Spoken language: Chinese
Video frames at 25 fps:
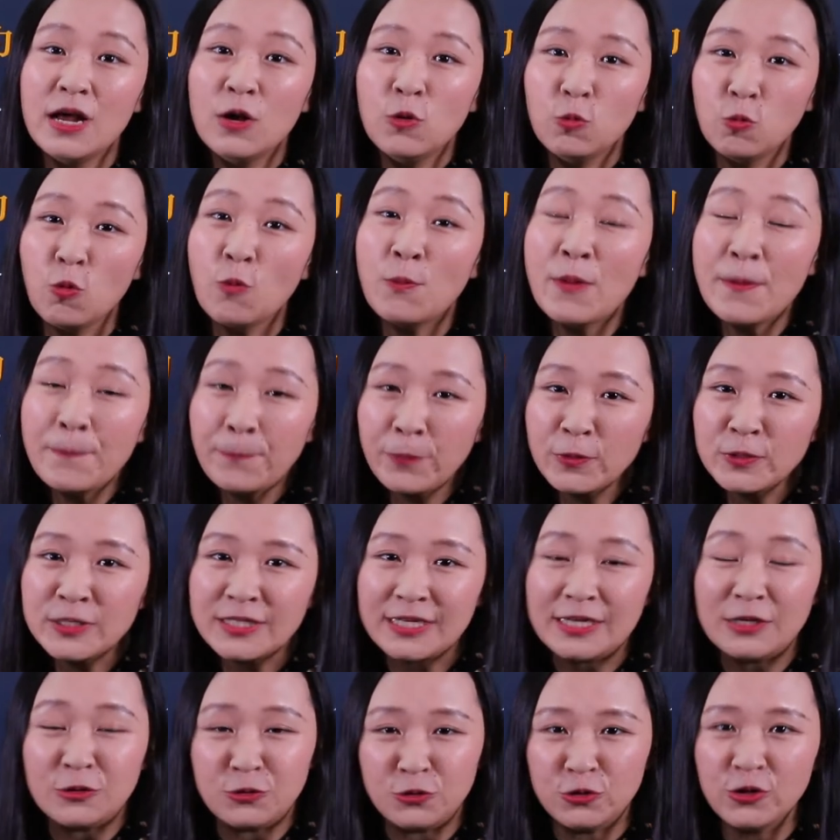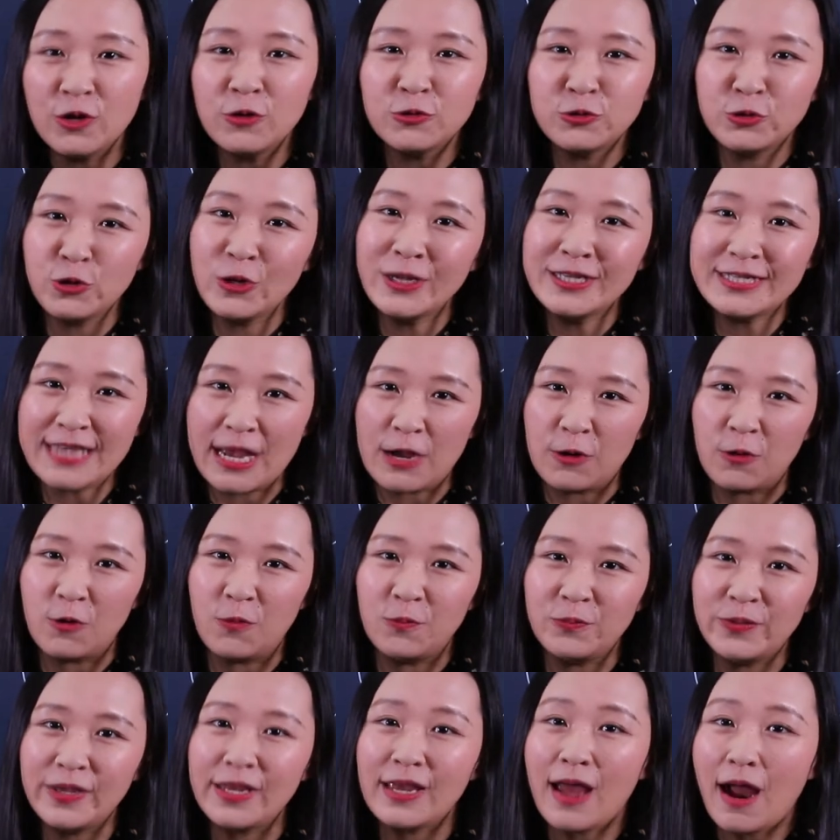我们不仅需要吹彩
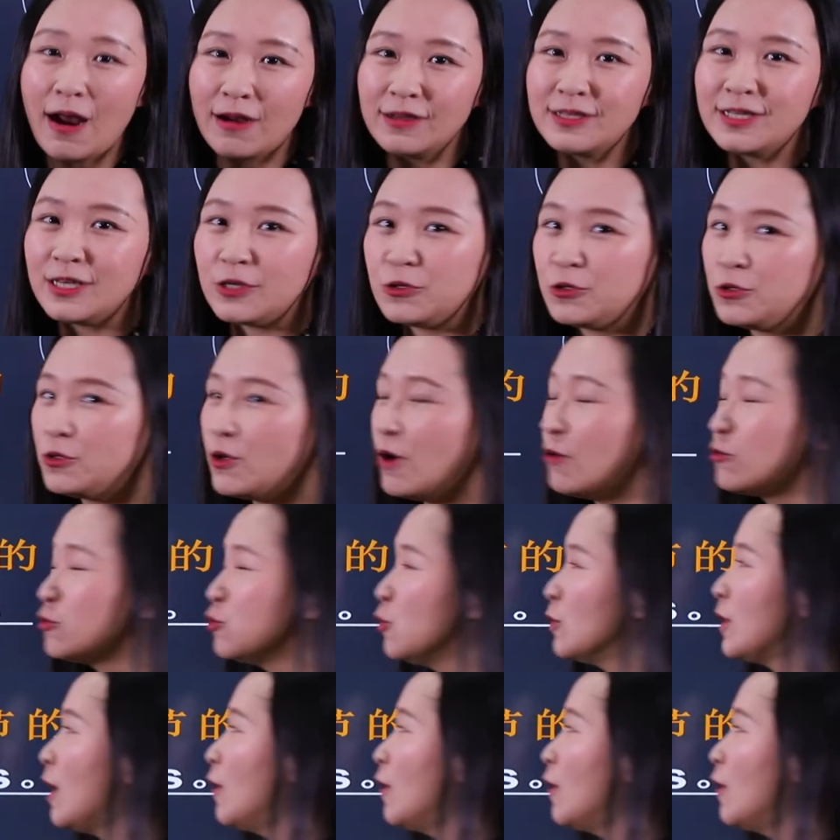虹屁，而且需要做